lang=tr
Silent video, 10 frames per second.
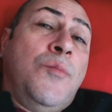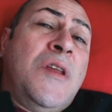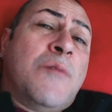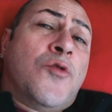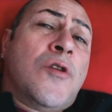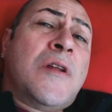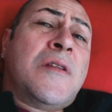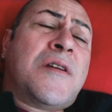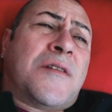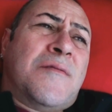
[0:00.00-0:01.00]
Bir de bu
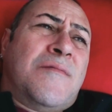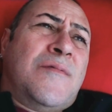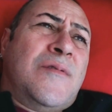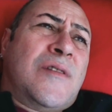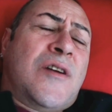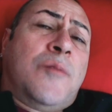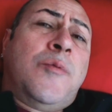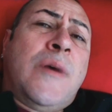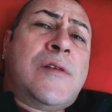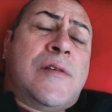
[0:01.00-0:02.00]
aralar
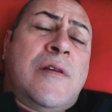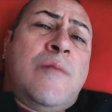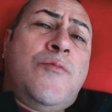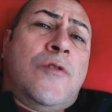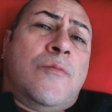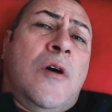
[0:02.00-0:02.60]
kabıma sığamıyorum.